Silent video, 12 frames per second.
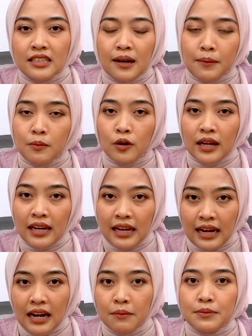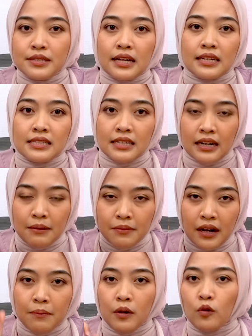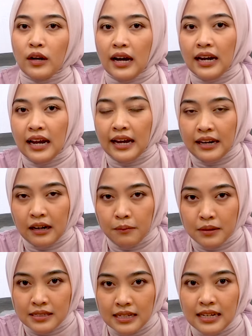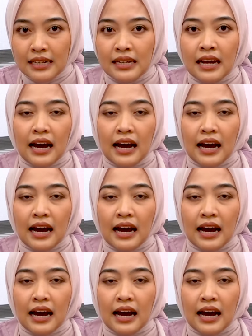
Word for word: Jika memungkinkan bisa disiram dengan menggunakan air yang bersih di